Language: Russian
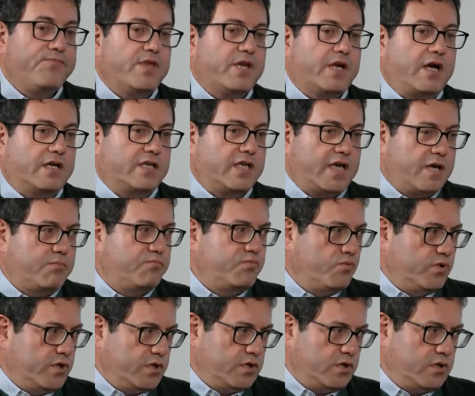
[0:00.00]
Когда я
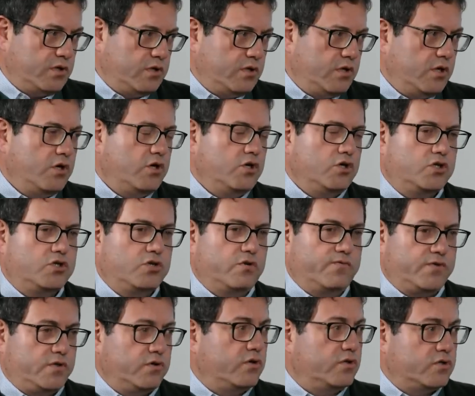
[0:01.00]
понял, что
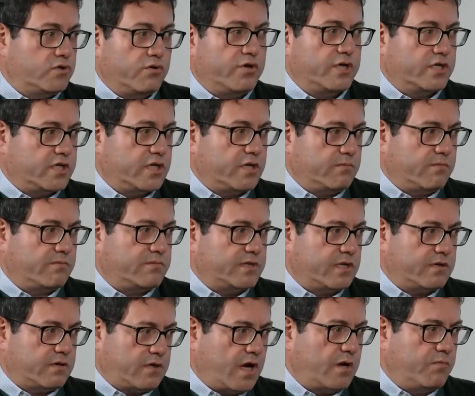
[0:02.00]
все, история с Крымом
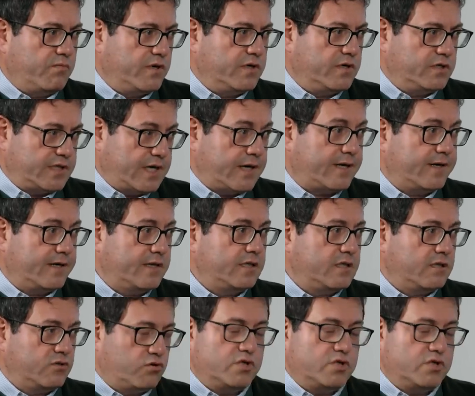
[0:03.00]
как бы закрыта,